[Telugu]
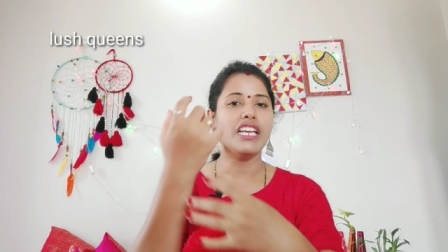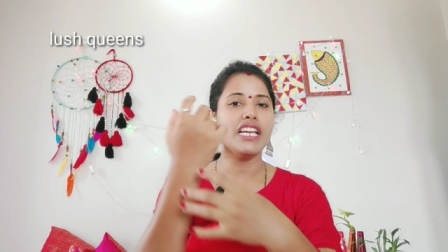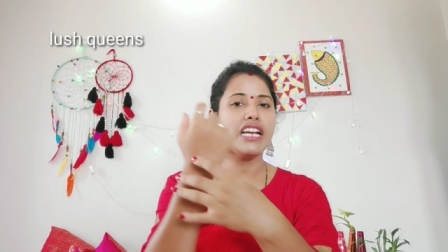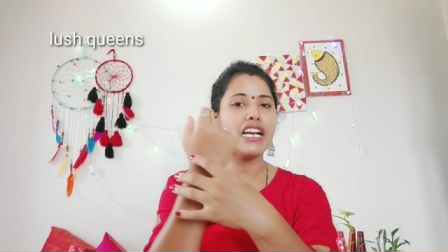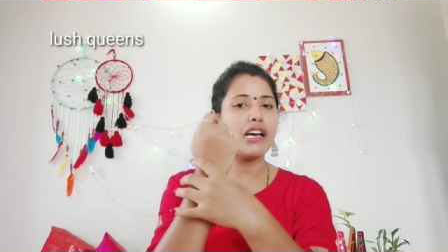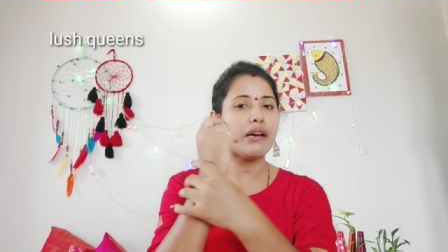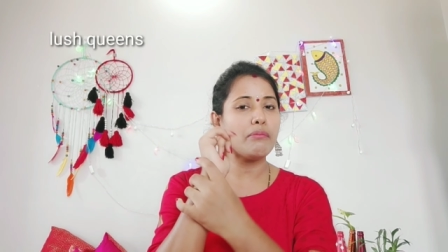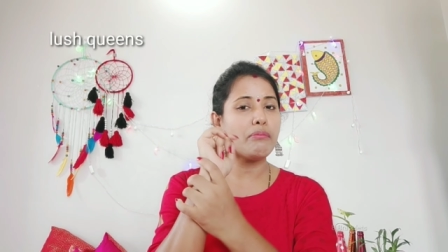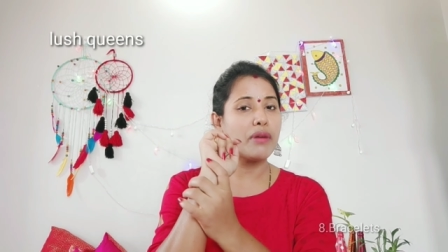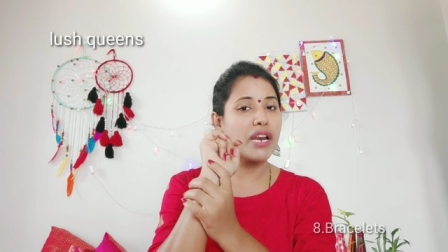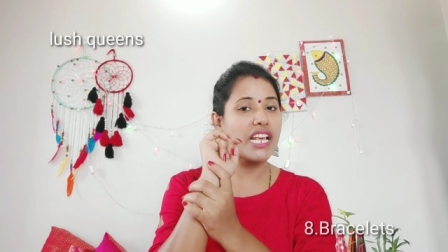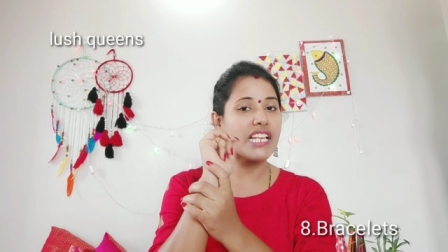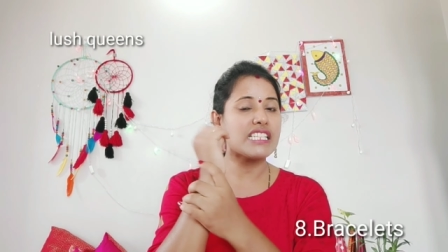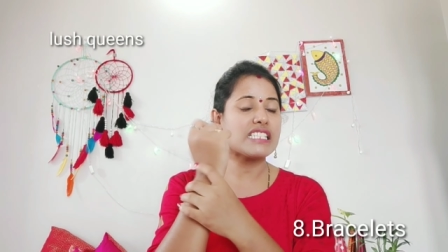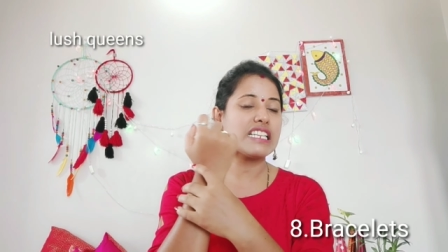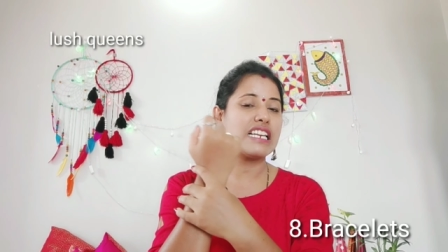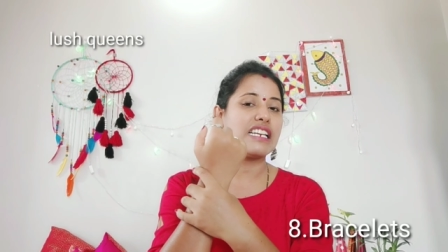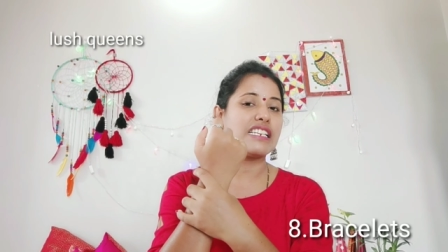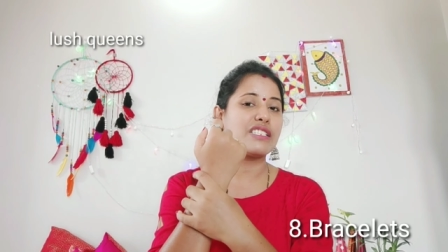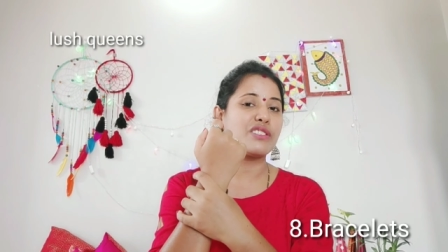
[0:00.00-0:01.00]
ఇంకా
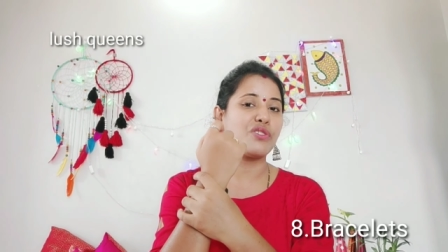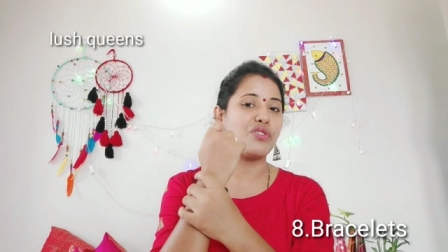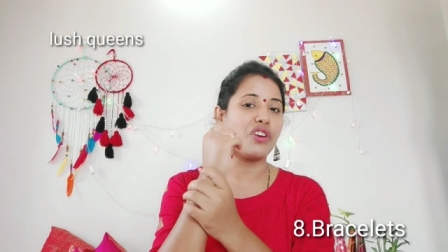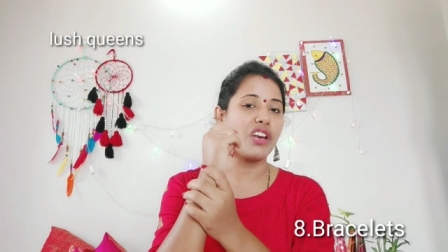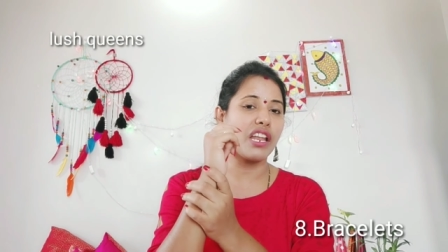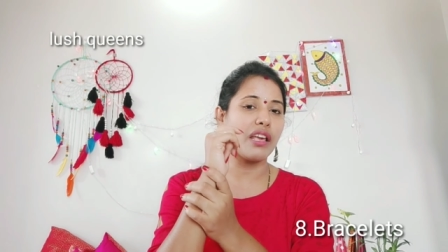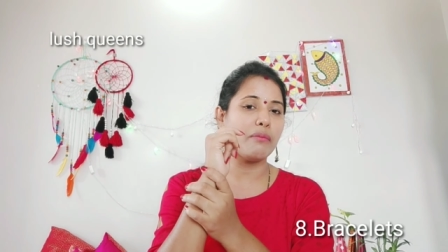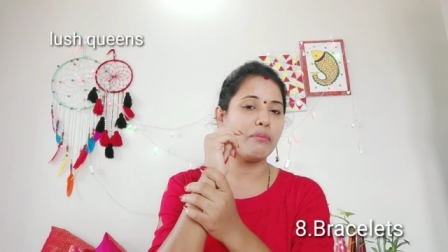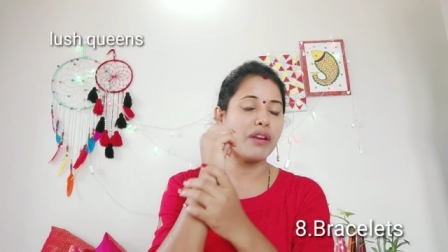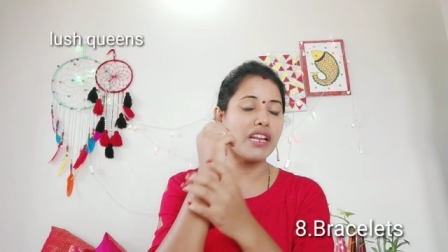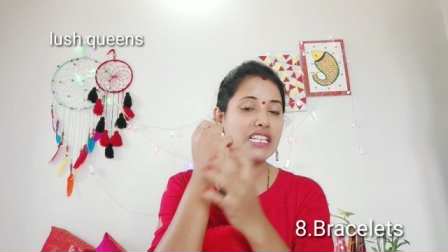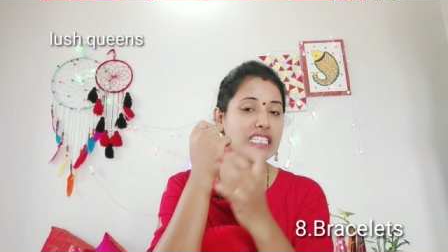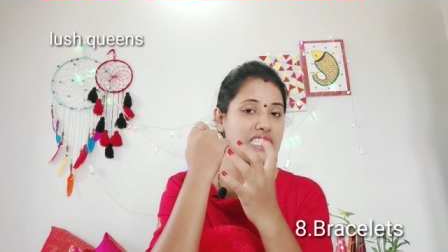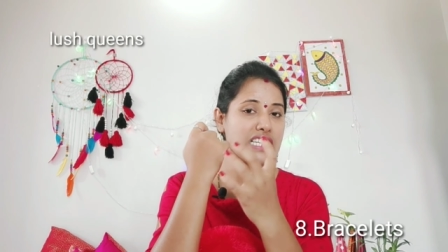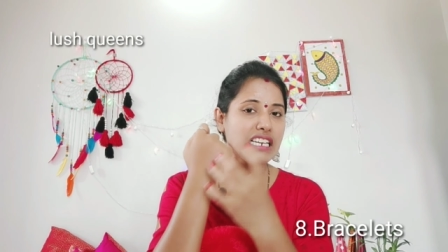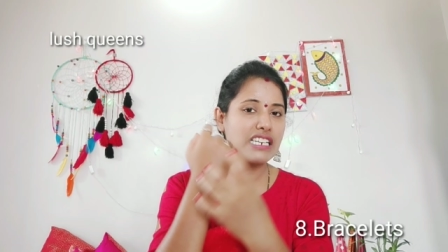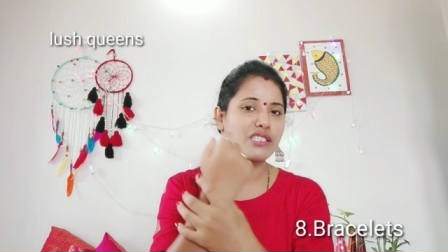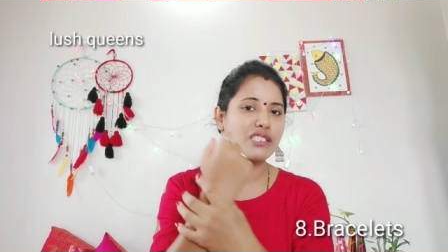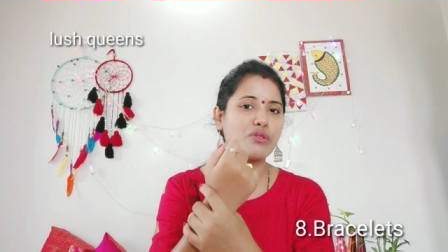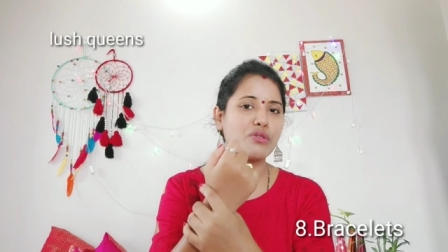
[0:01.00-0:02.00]
బ్రేస్లెట్స్ ఉంటాయి
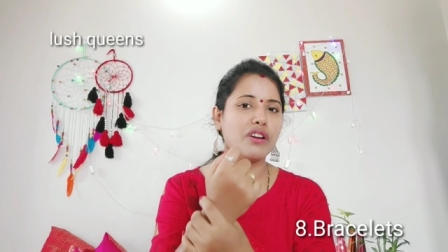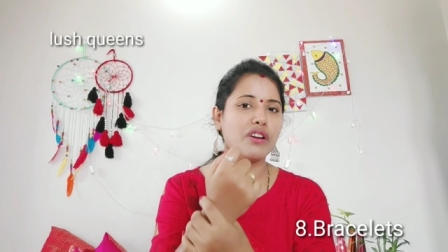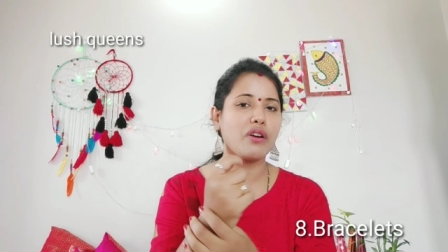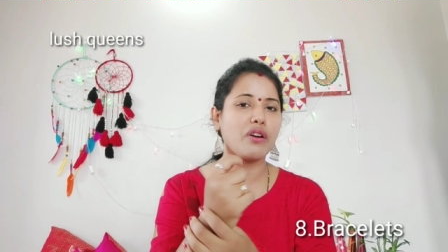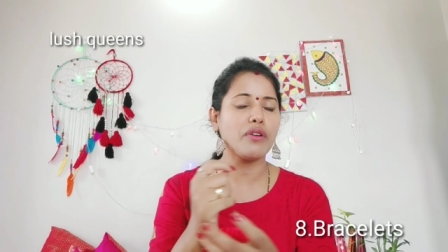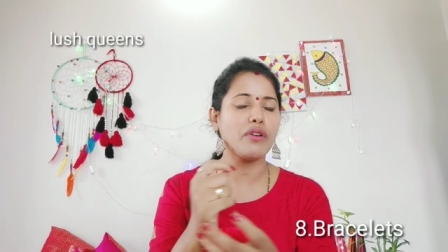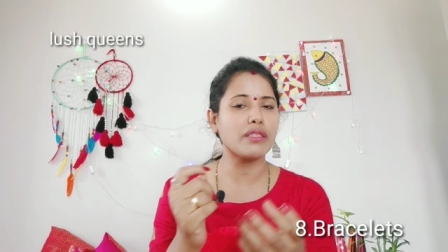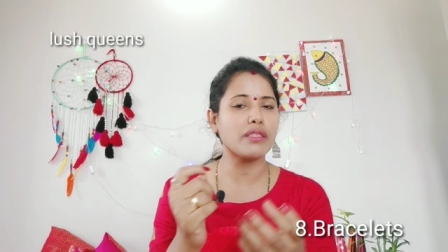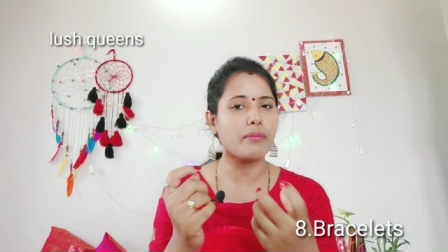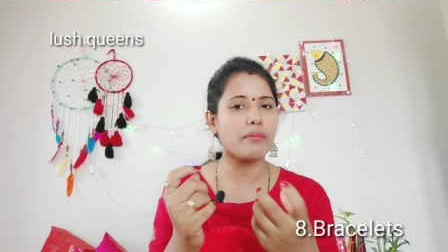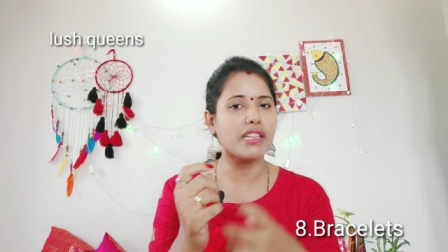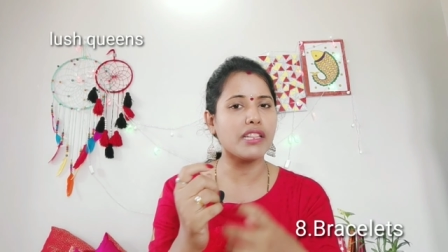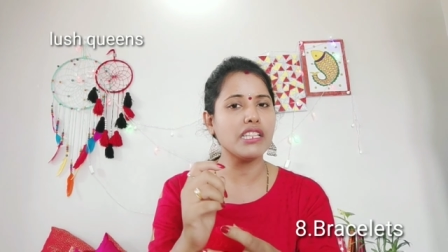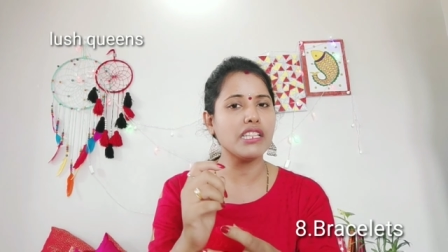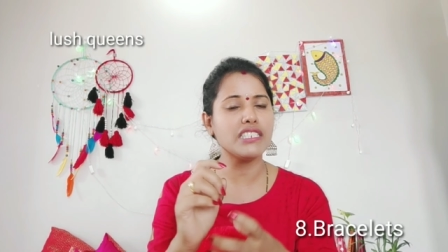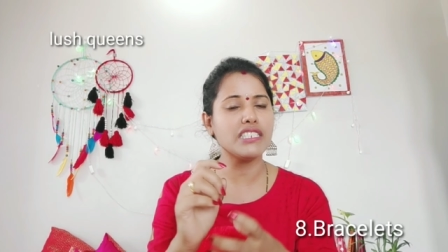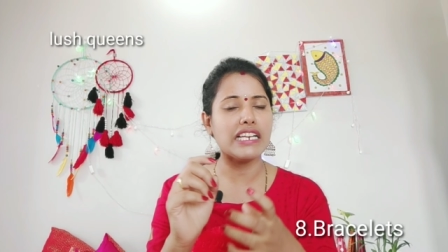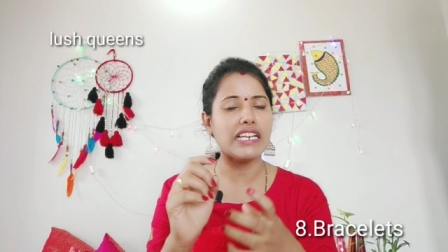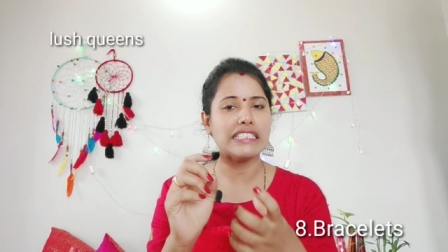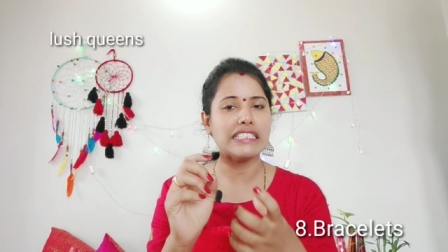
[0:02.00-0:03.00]
బ్రేస్లెట్స్ కూడా
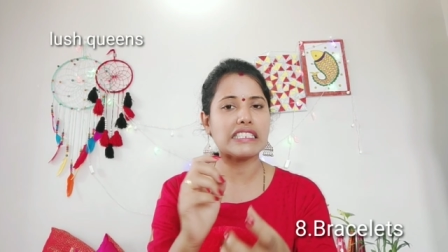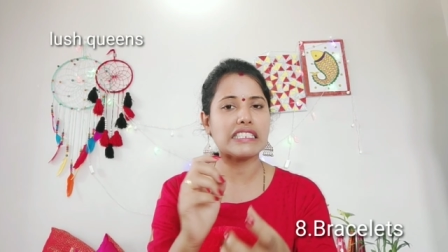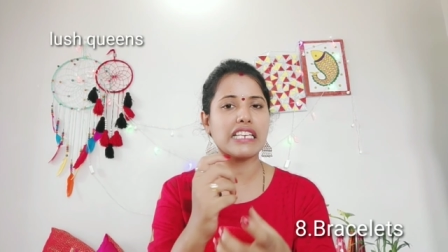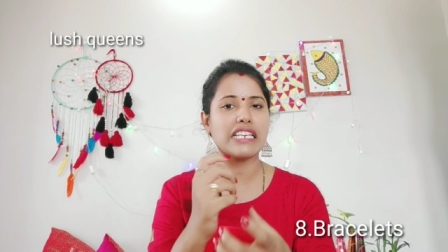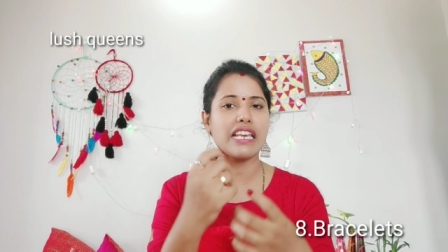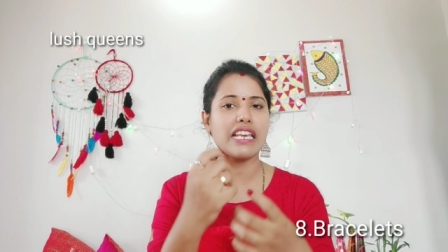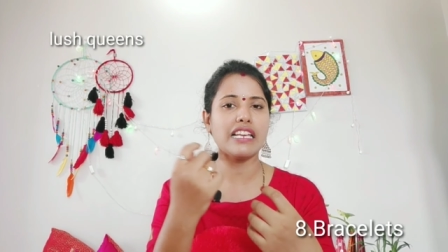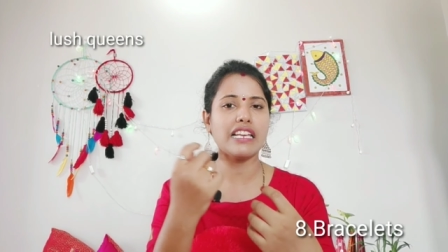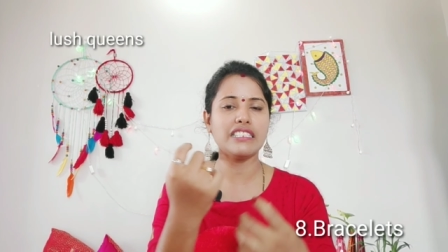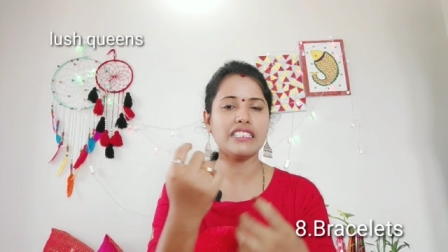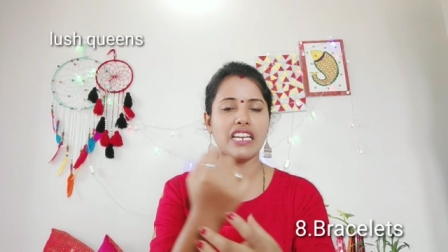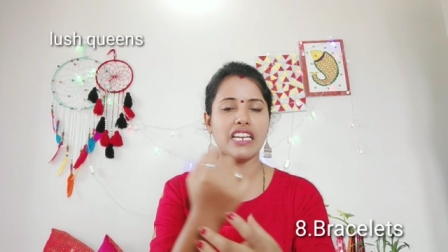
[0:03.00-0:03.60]
కొంతమంది జెంట్స్కి